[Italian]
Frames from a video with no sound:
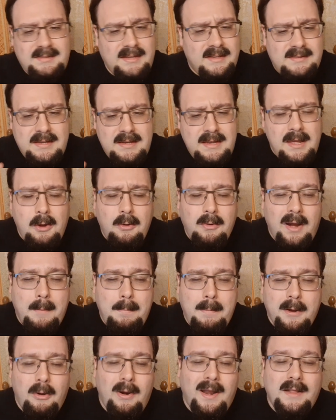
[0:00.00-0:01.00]
Se ti dico la
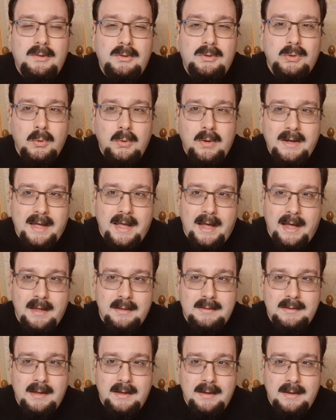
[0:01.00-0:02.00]
parola
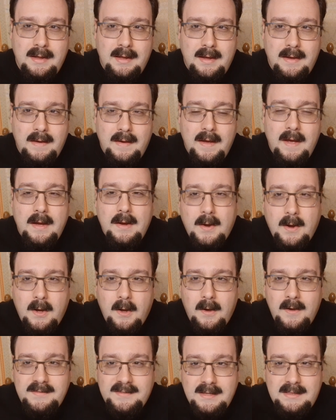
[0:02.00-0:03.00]
toccata,
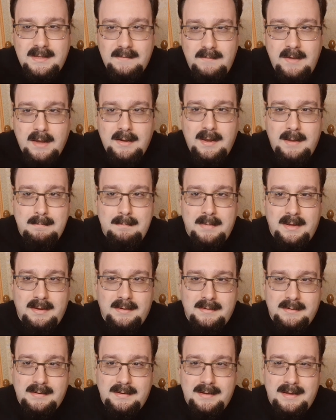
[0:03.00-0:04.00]
cosa ti viene in
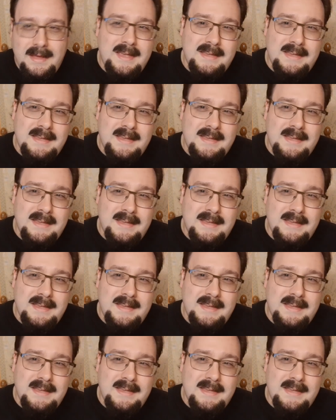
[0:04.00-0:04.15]
mente?